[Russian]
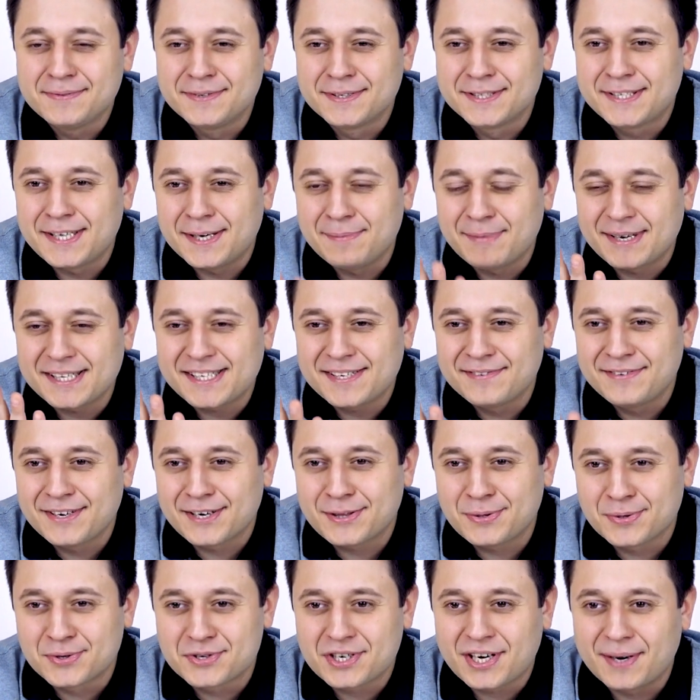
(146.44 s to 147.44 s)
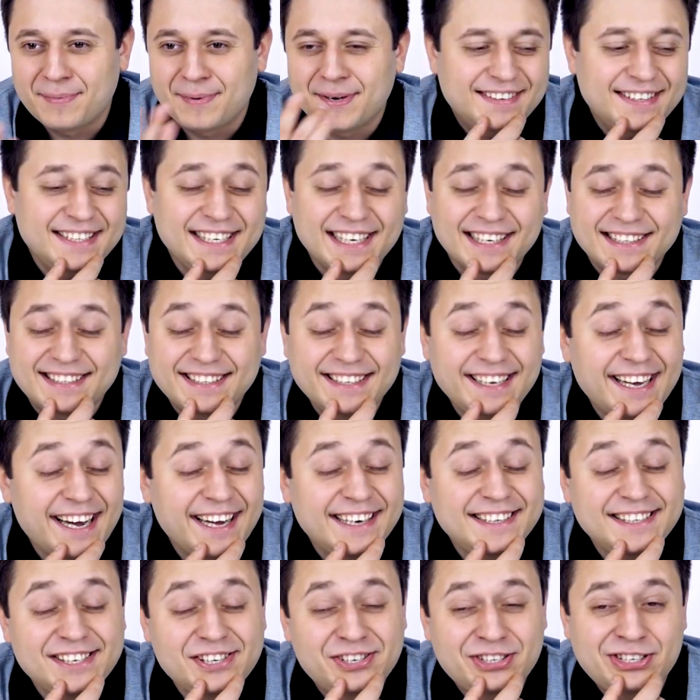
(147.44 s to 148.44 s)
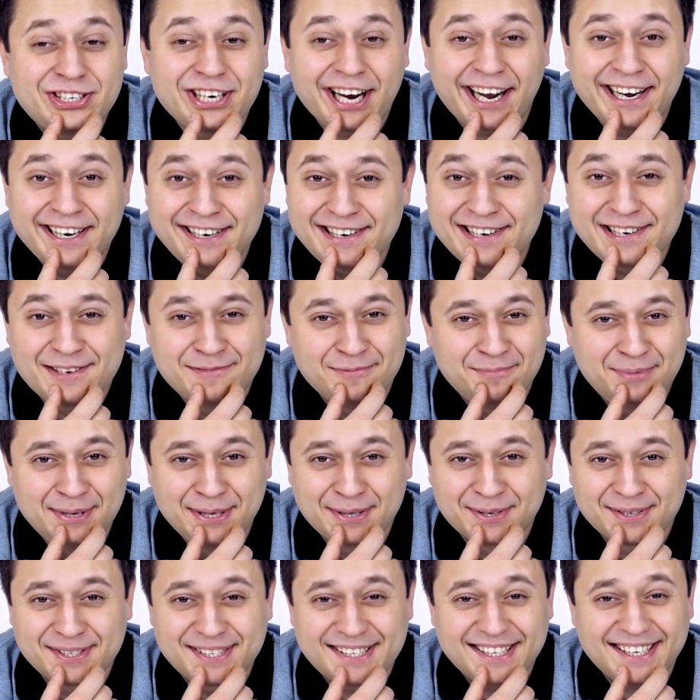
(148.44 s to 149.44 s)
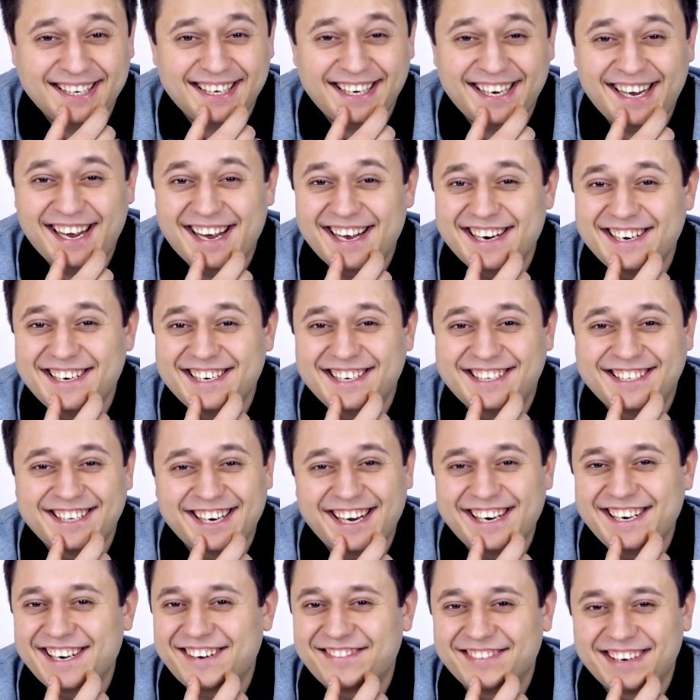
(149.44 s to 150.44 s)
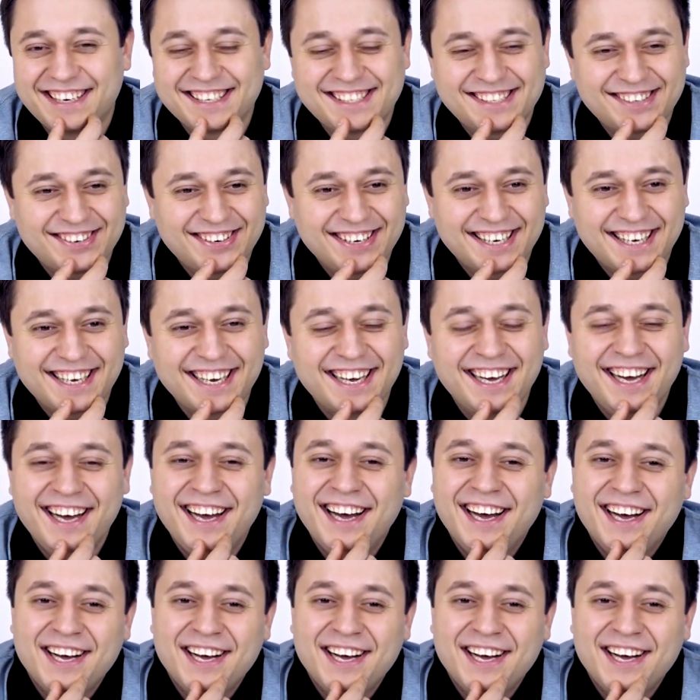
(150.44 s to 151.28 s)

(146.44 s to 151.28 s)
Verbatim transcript: заниматься вертушками. Нет, я не чайник в BIOS, я не чайник в настройке,